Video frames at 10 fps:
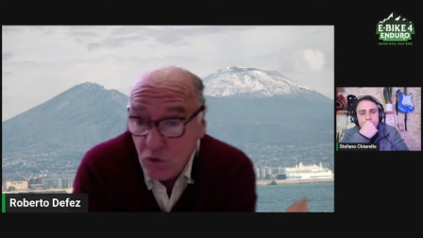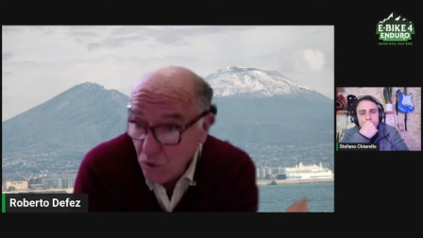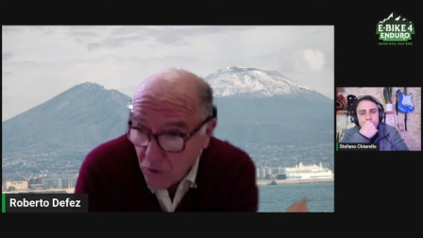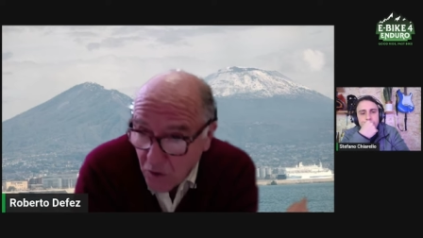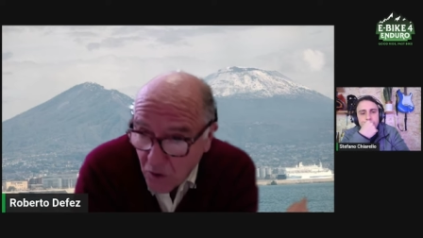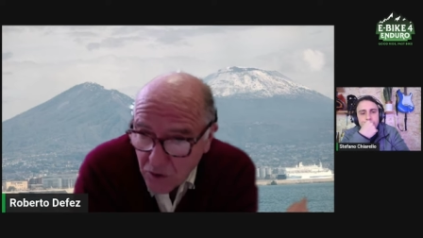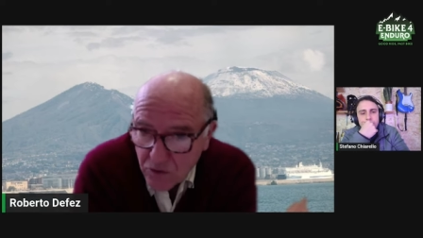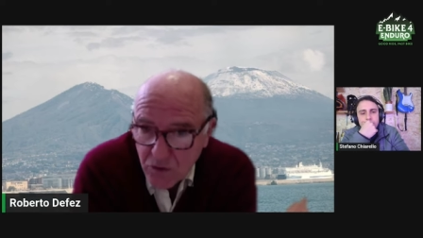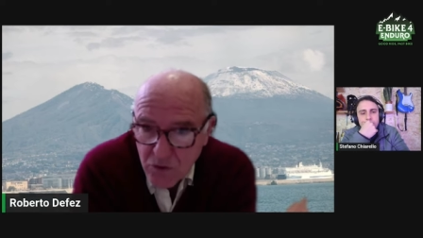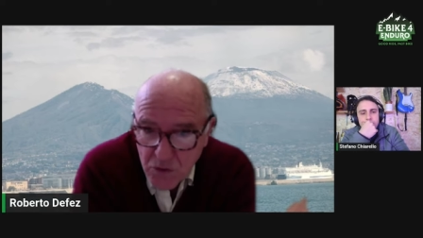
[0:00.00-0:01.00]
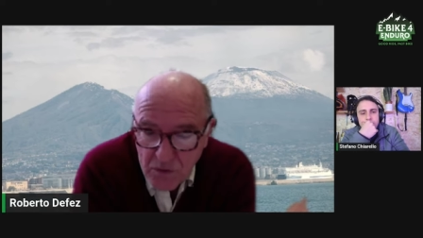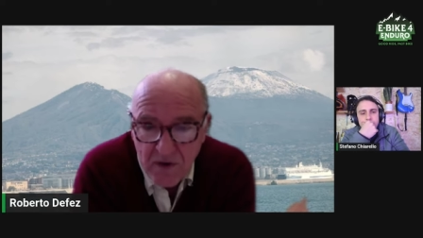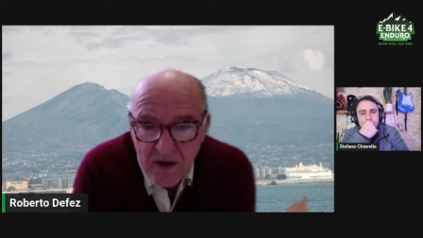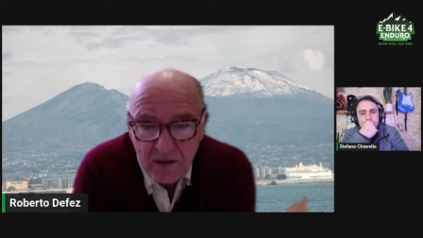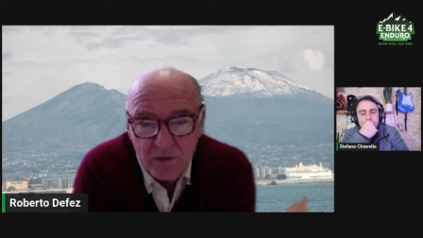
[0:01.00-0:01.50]
concordo sul
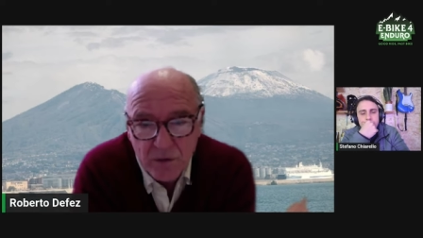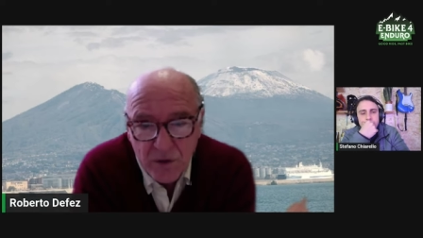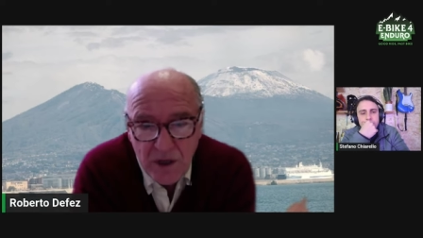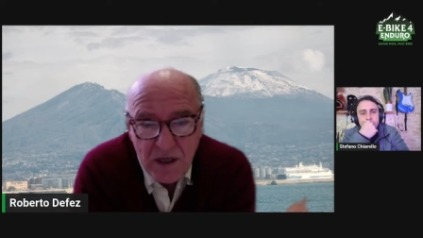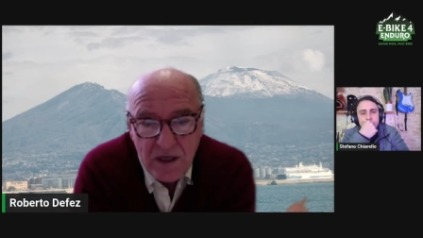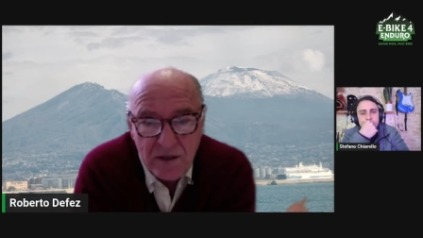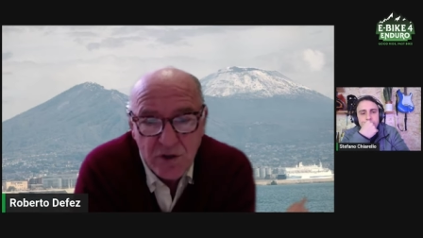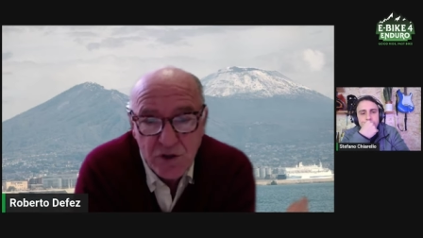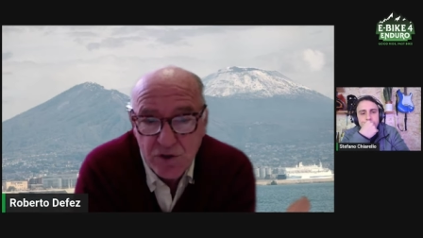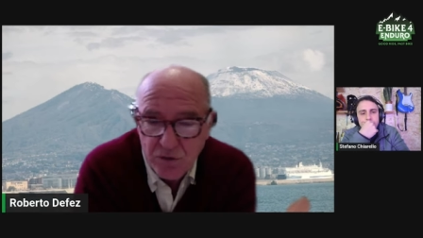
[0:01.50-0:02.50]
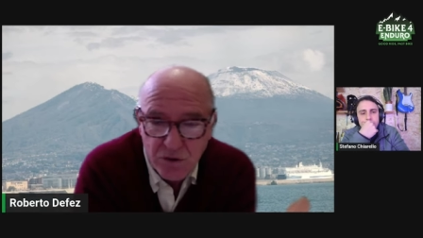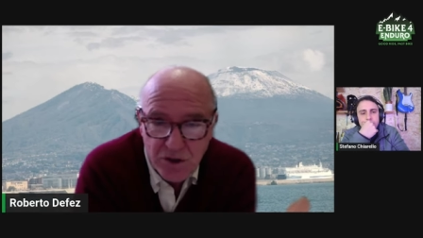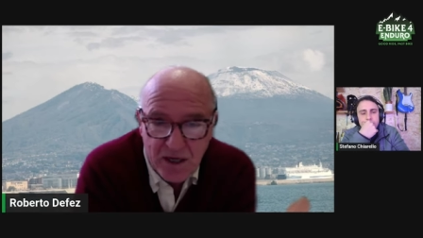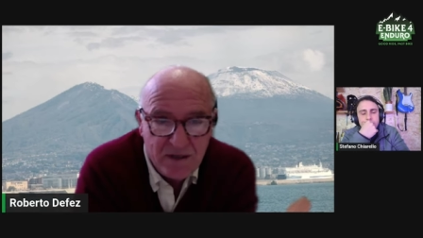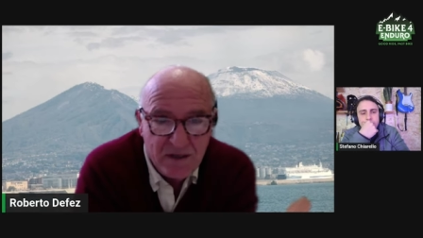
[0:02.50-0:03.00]
fatto che ci sono
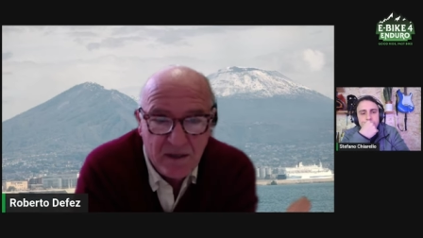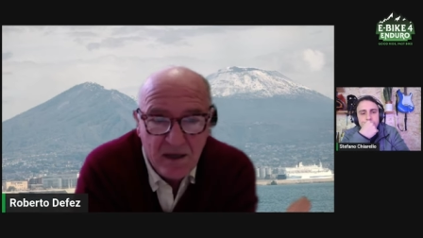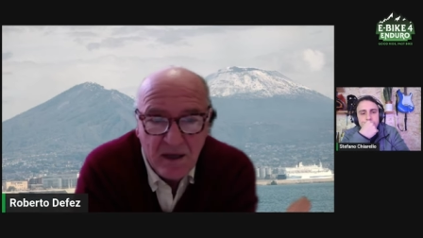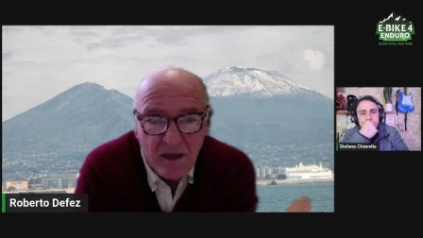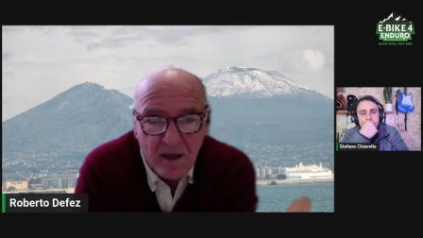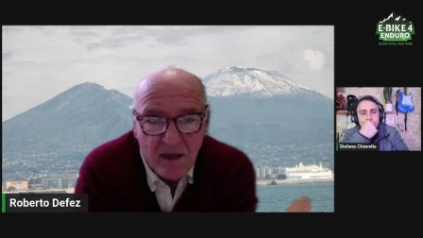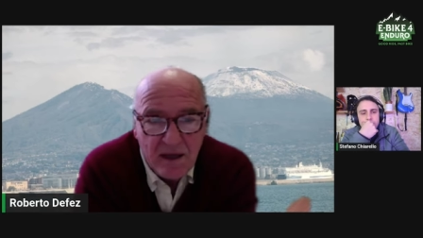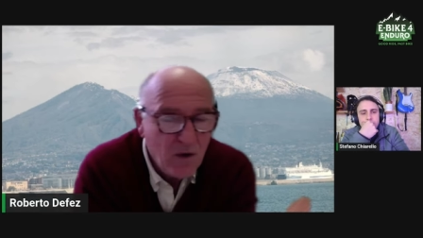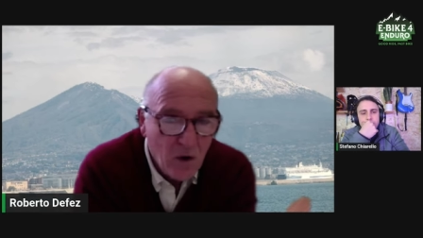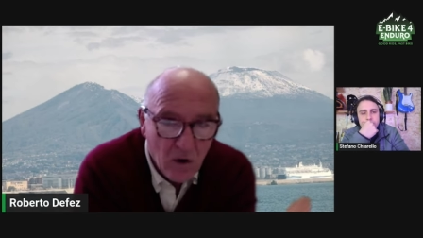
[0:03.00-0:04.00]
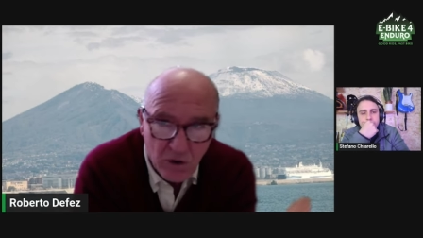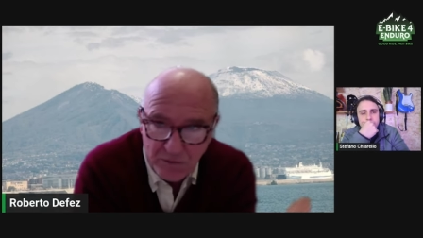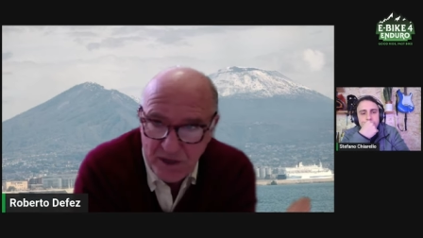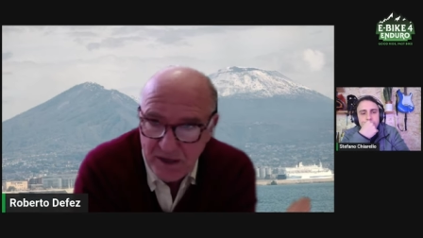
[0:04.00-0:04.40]
stati enormi